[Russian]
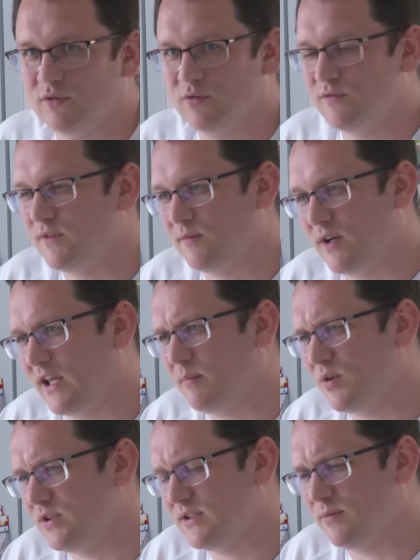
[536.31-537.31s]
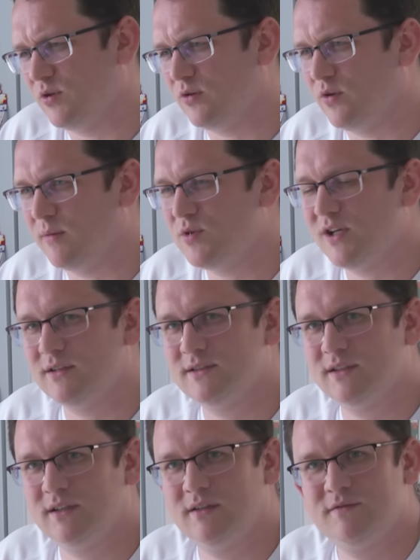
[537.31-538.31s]
То есть коллеги почти со мной никто не
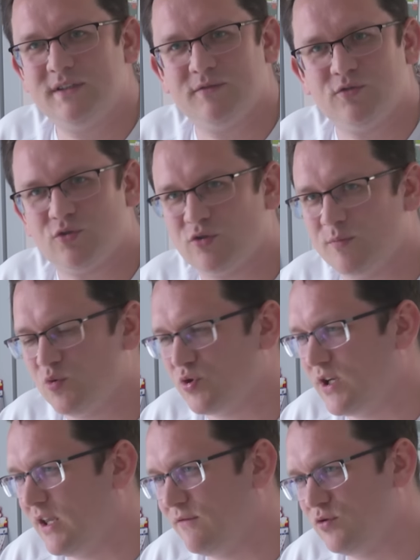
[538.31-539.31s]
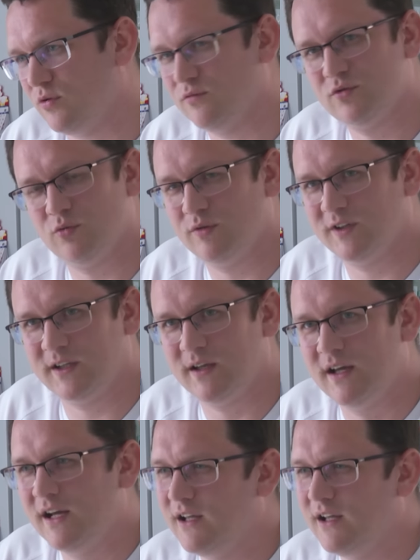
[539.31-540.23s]
общался, все, все, что обсуждение, все, все уходили.